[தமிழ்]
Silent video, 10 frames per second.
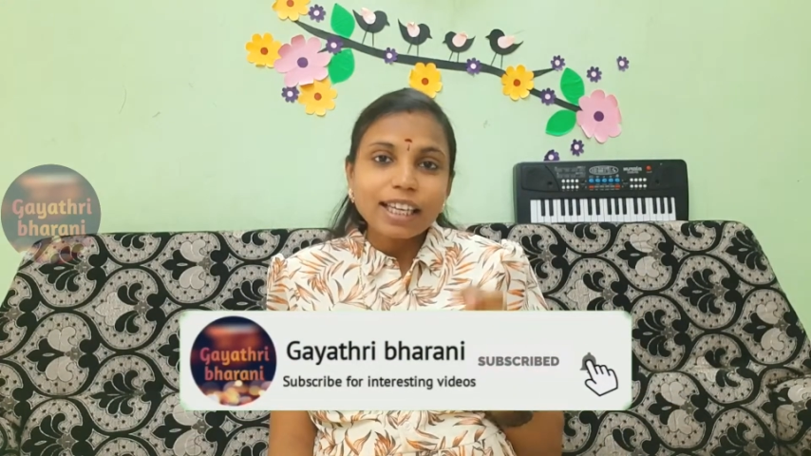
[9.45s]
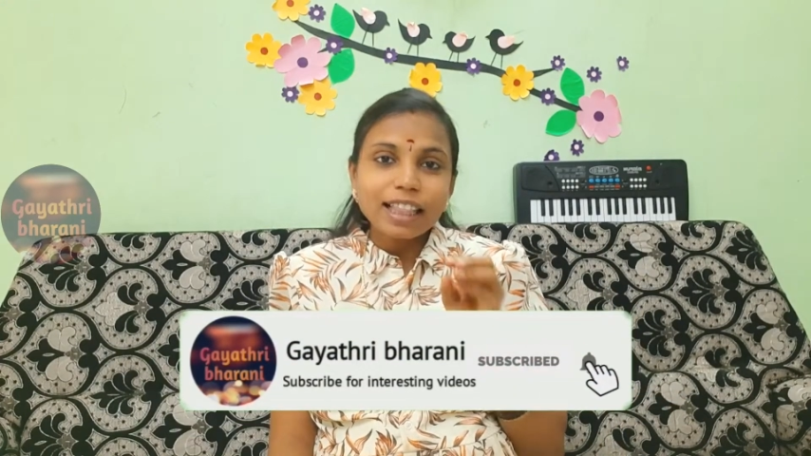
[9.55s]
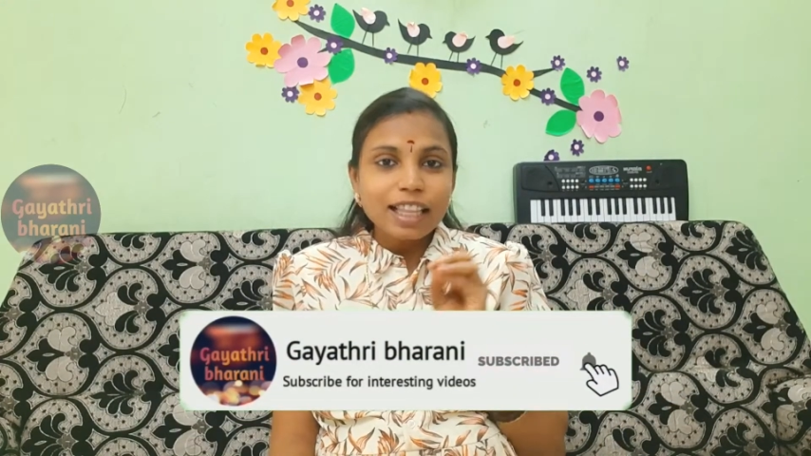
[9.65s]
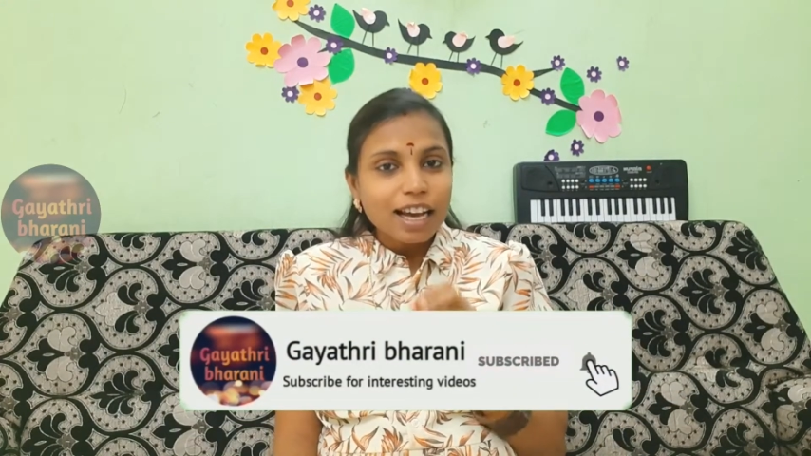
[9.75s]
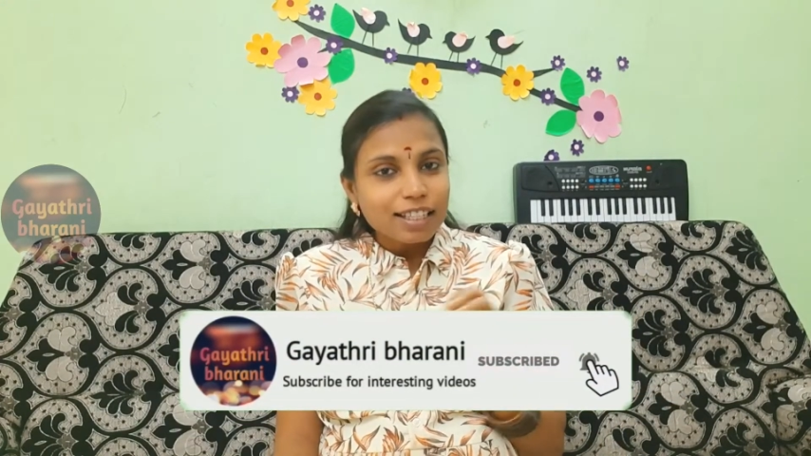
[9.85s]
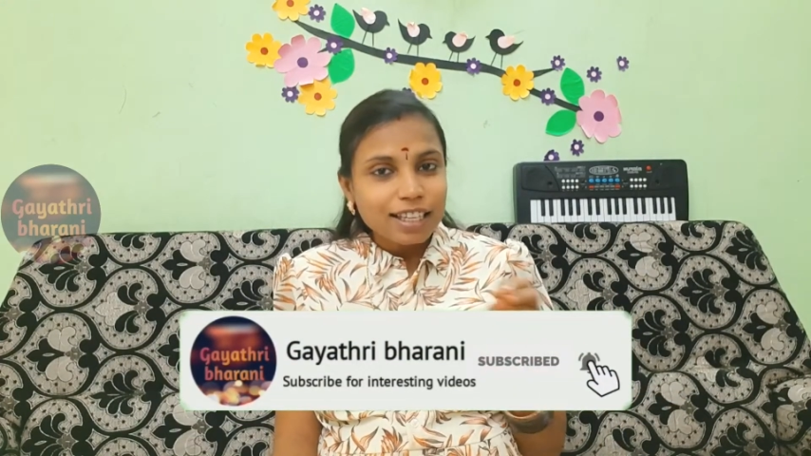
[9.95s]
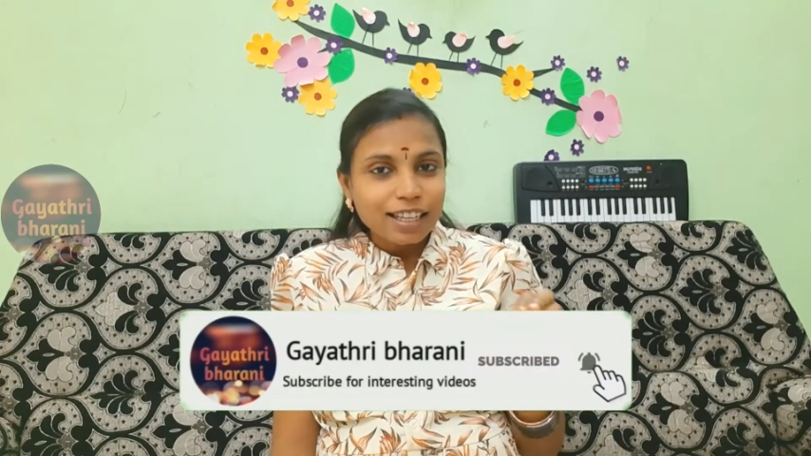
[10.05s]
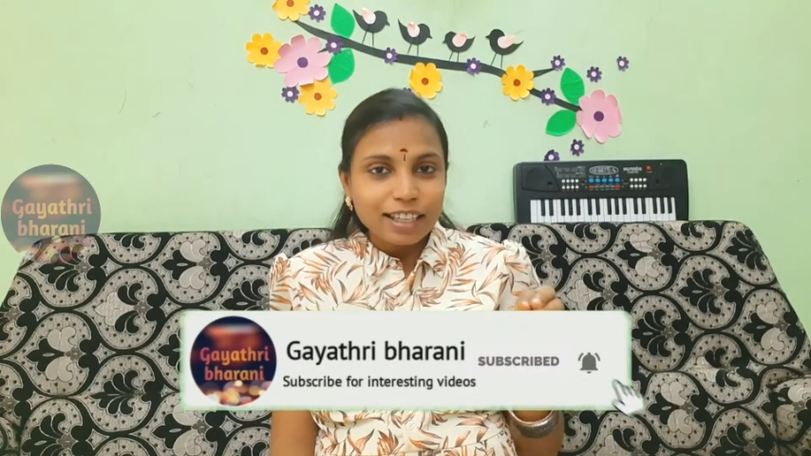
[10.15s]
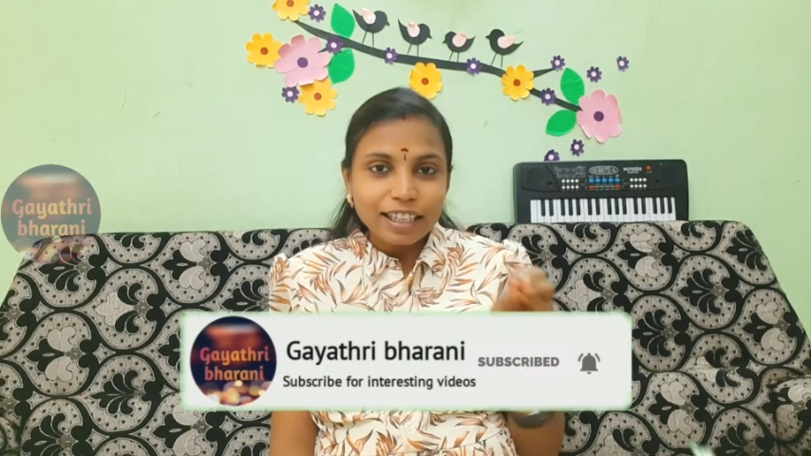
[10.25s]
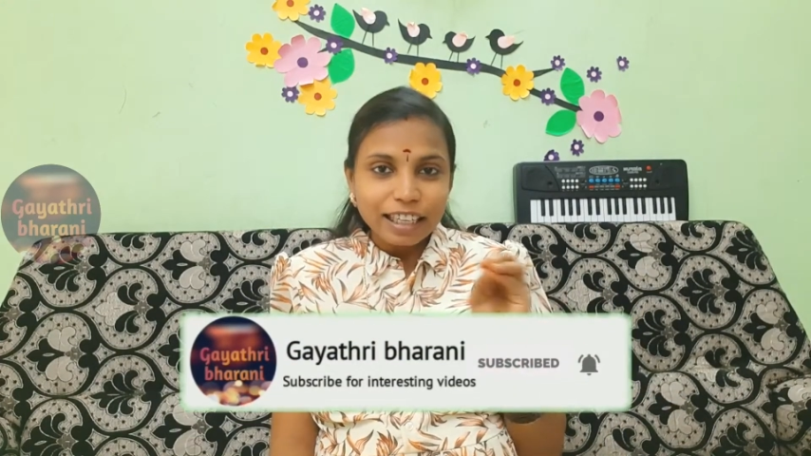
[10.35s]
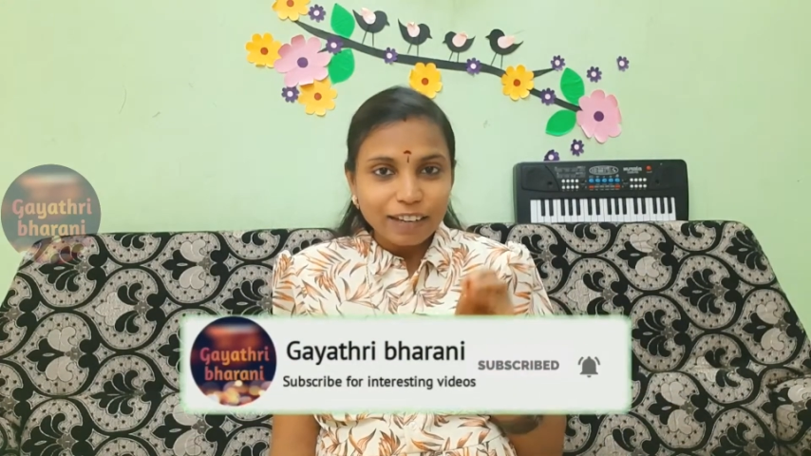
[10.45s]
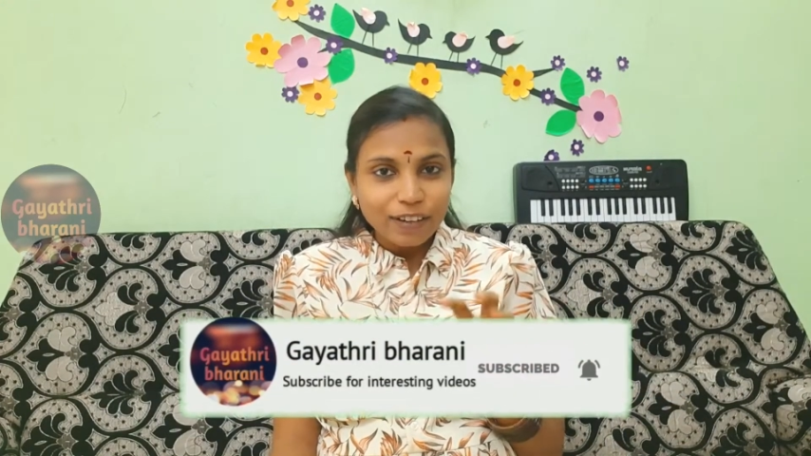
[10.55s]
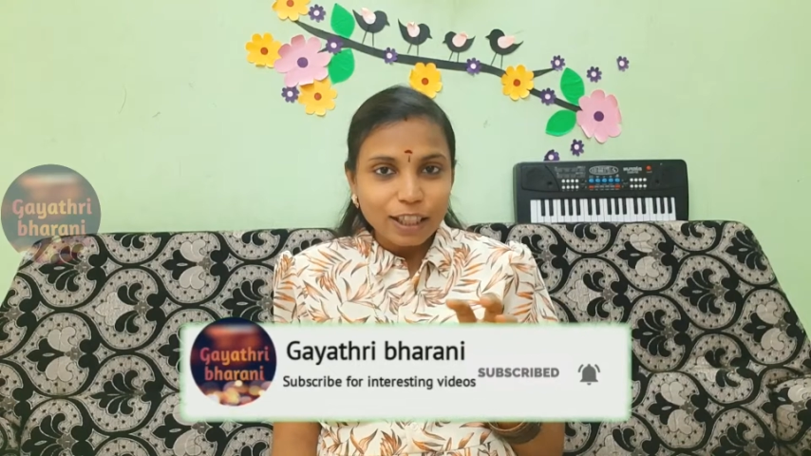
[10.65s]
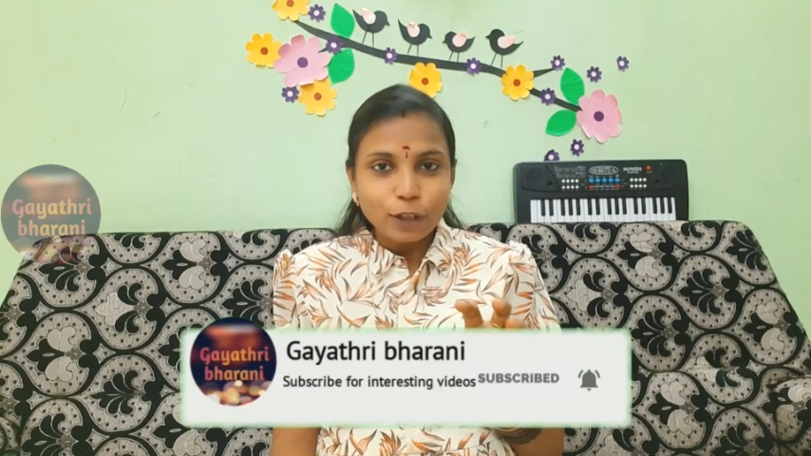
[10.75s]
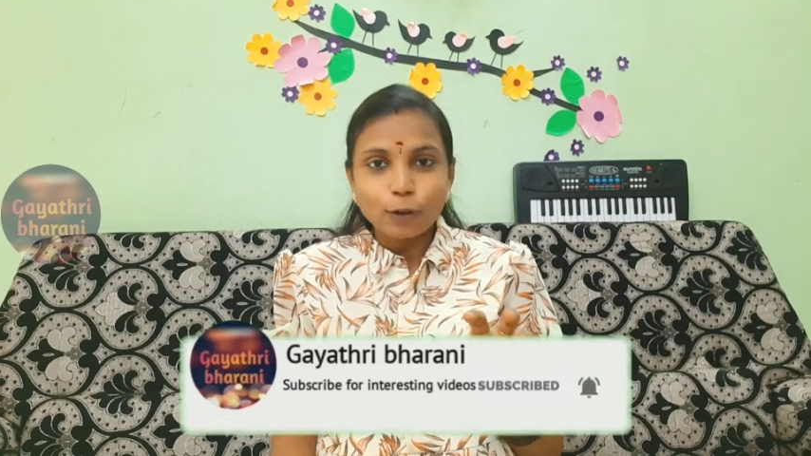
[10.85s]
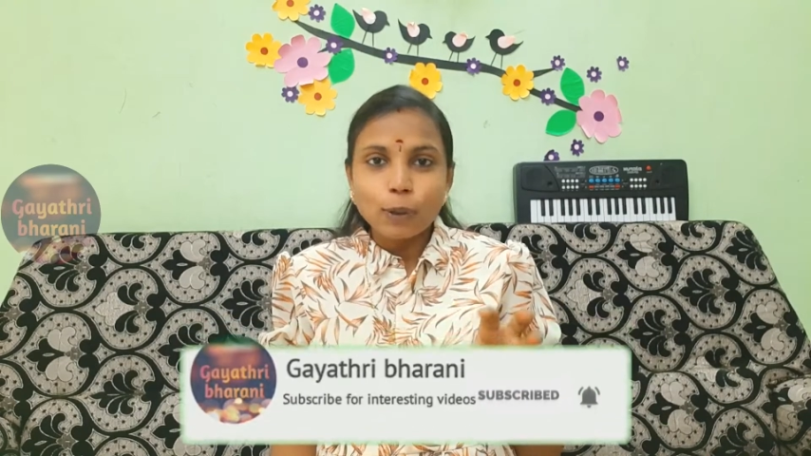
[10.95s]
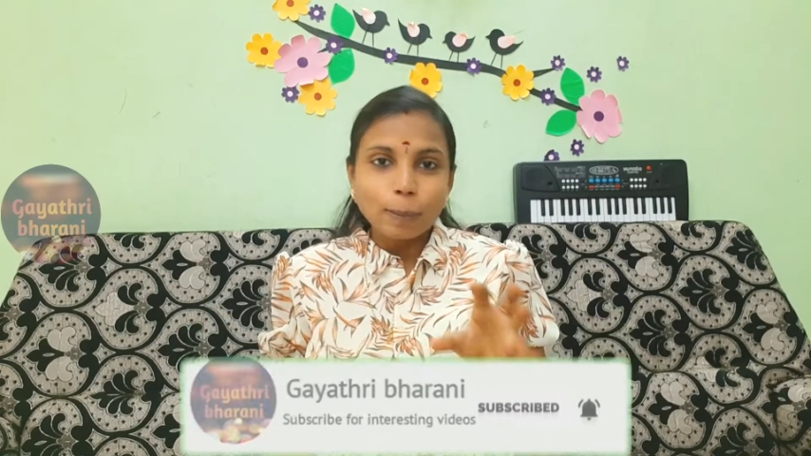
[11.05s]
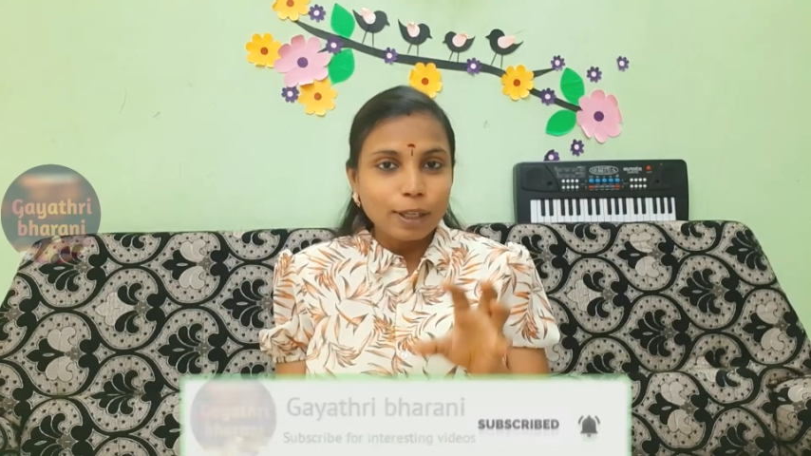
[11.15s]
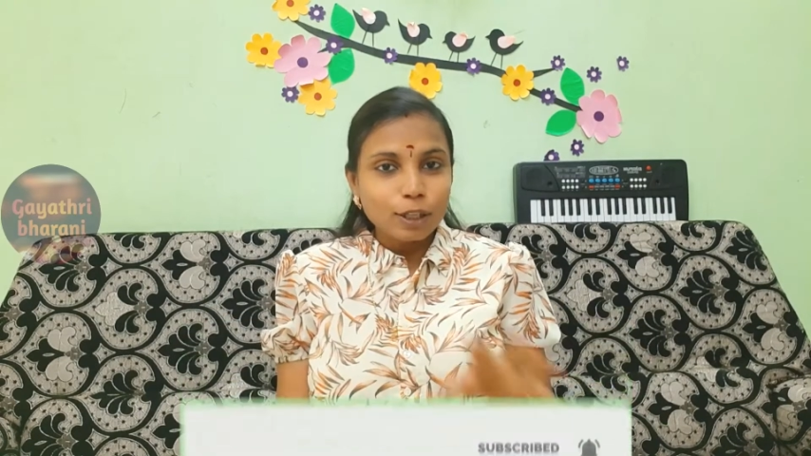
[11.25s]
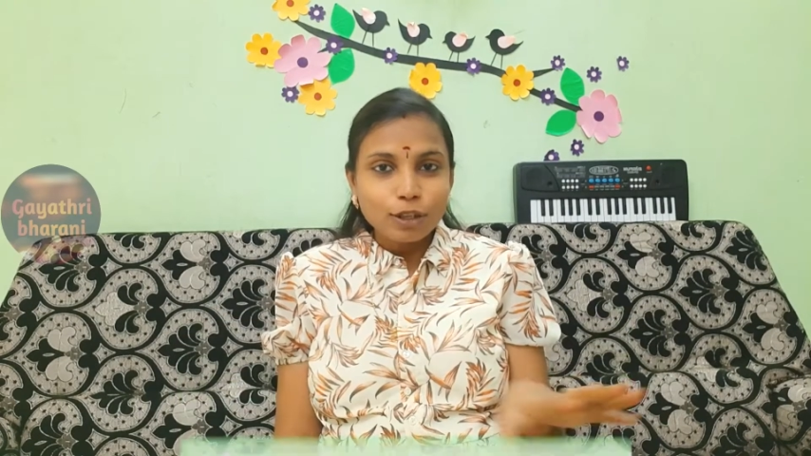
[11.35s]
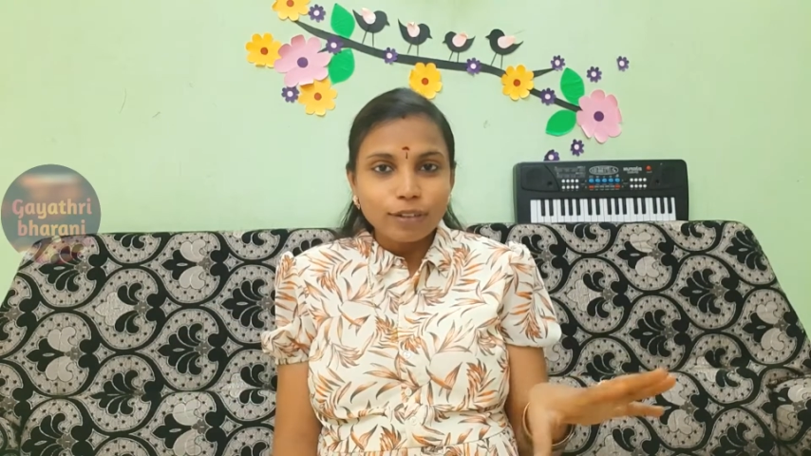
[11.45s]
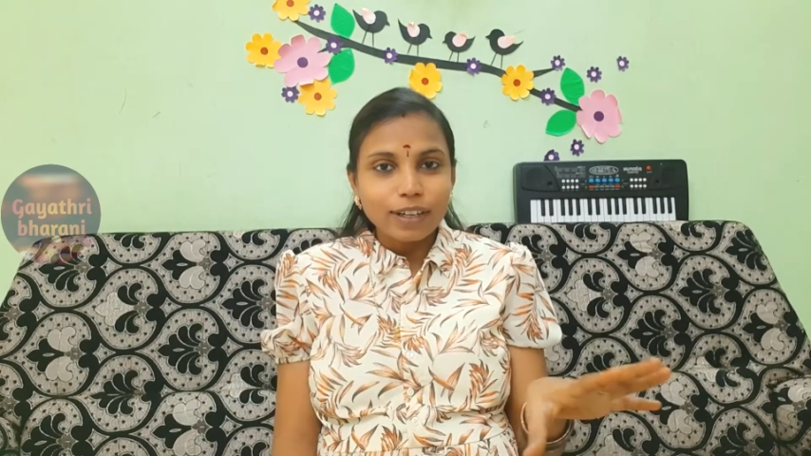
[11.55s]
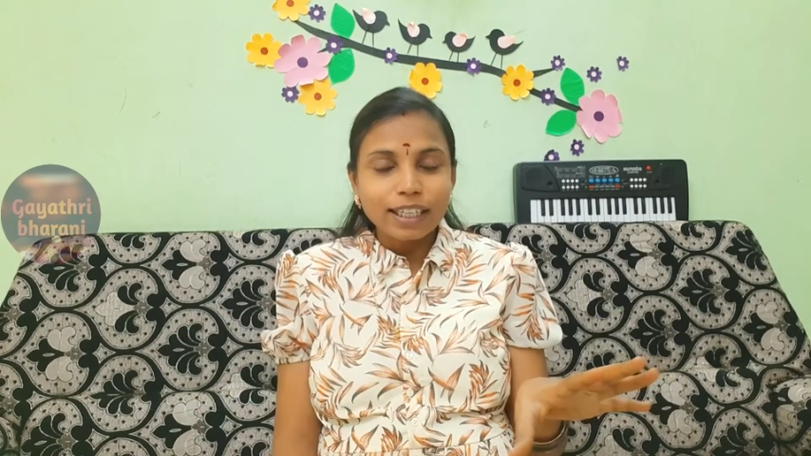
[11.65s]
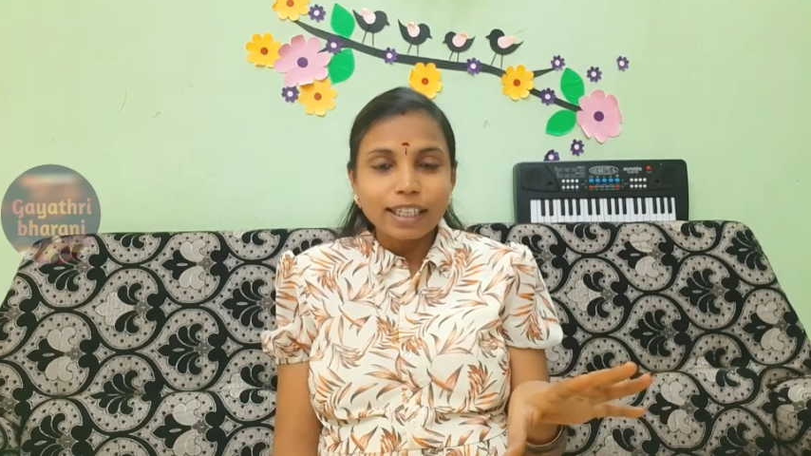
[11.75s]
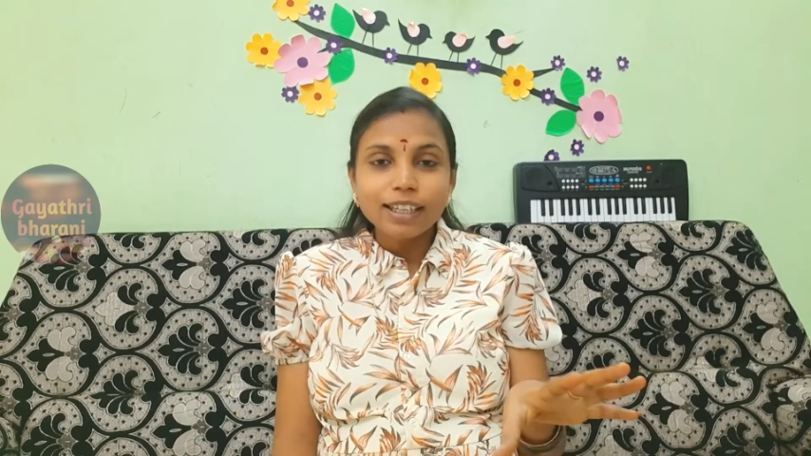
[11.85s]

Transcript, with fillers: எந்த ஆசையாக இருந்தாலும் நிறைவேற்றிடணும் அப்படின்னு சொல்லுவாங்க